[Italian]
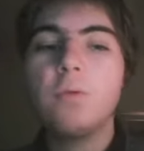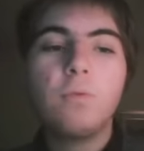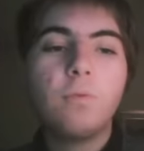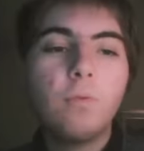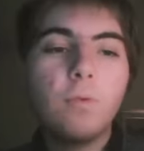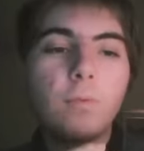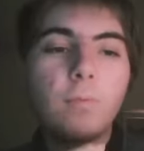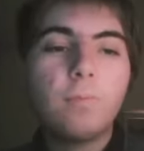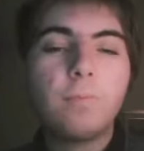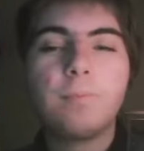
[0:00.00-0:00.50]
mh,
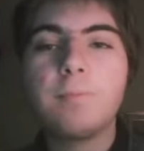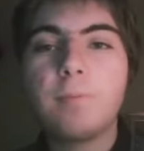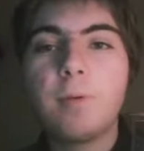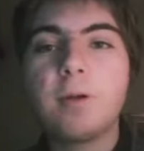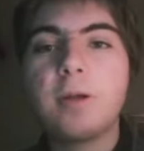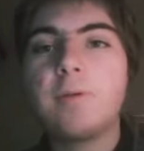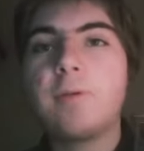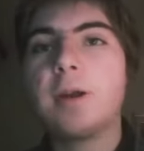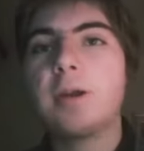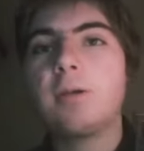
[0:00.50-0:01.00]
mm,
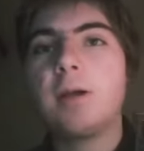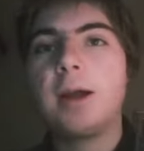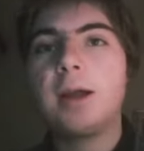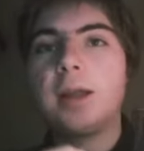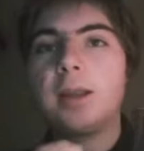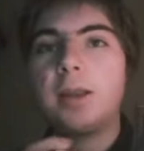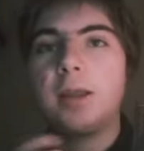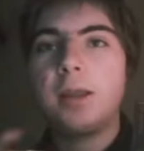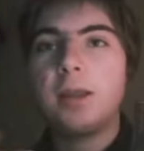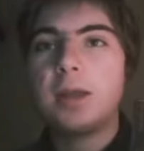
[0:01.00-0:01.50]
poi ha fatto
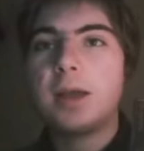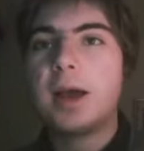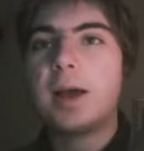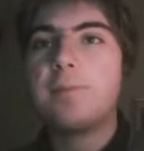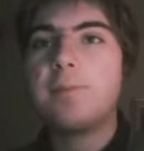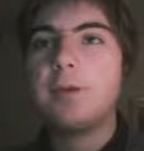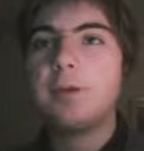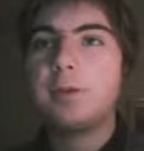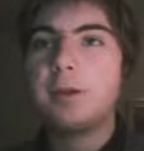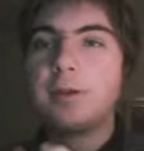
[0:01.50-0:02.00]
anche dei
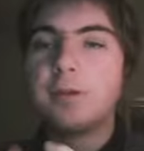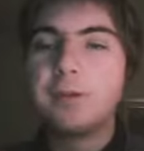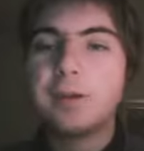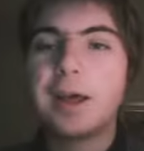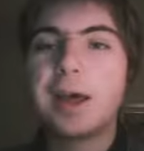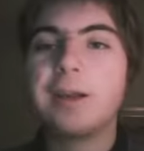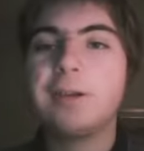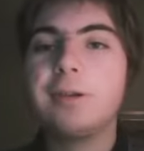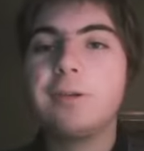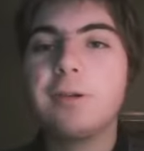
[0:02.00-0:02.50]
cambi
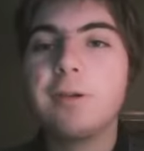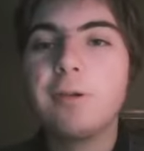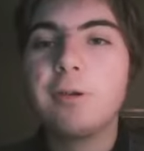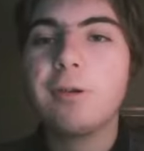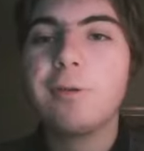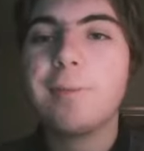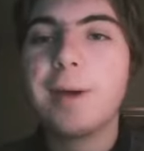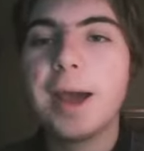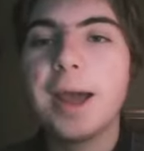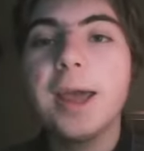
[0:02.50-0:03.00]
sensati
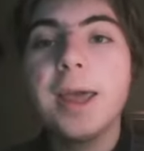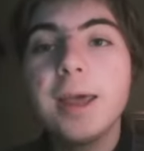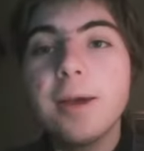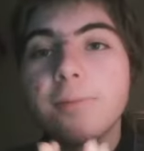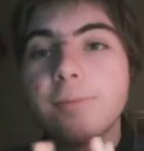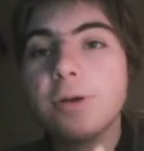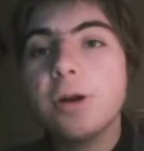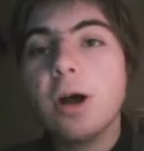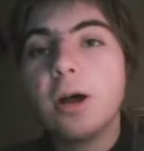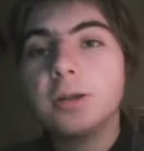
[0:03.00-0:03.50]
secondo me
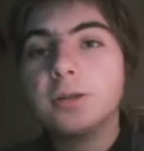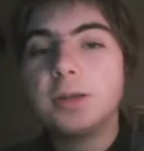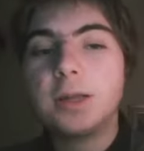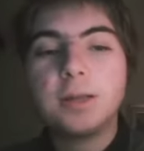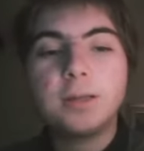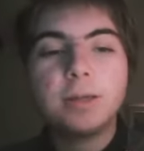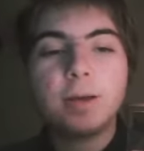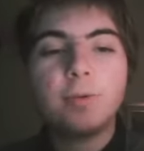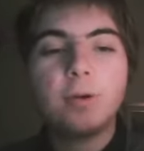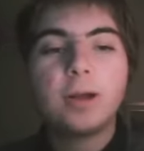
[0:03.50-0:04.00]
però
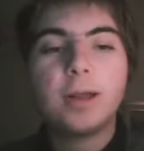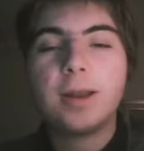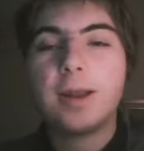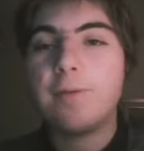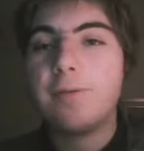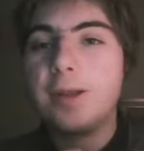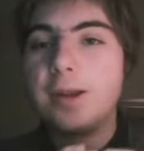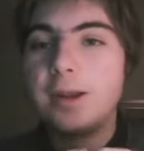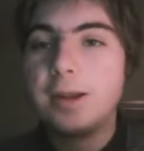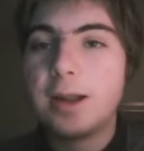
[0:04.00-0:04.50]
cioè, diciamo che
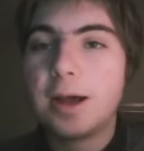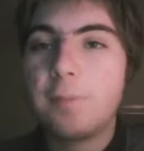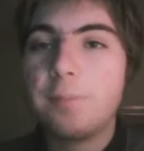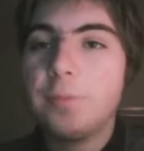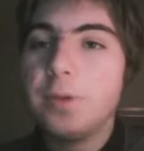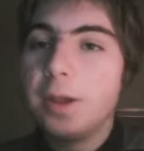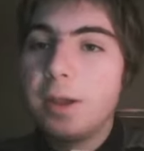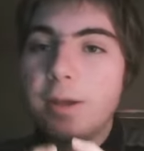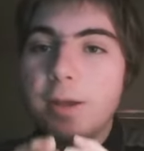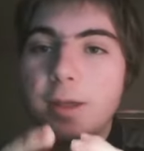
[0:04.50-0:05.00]
la verità
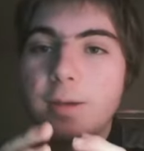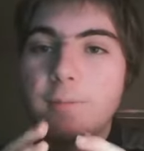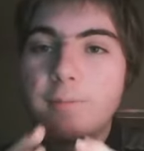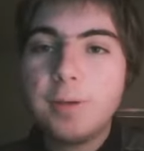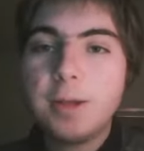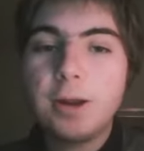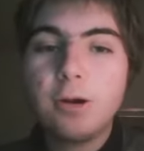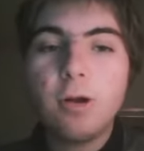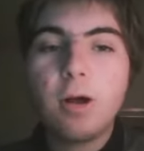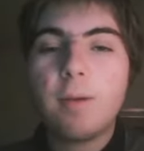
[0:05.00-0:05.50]

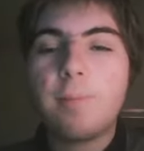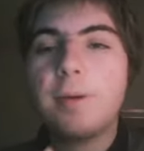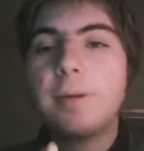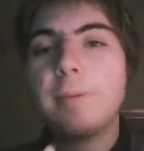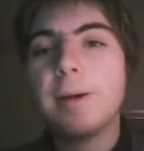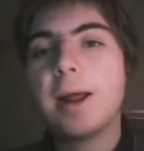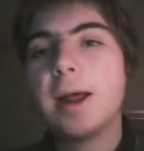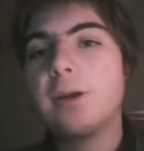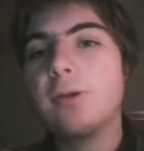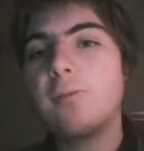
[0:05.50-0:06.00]
Pirlo ha
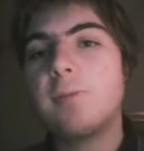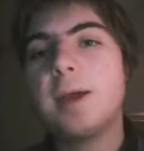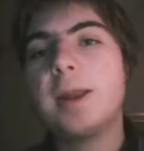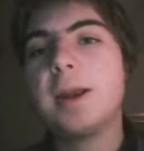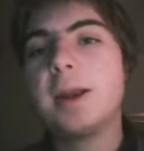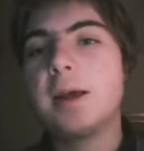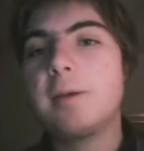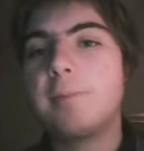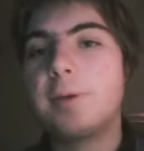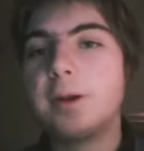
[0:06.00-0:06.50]
preparato
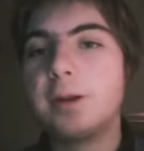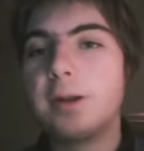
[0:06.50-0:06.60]
bene la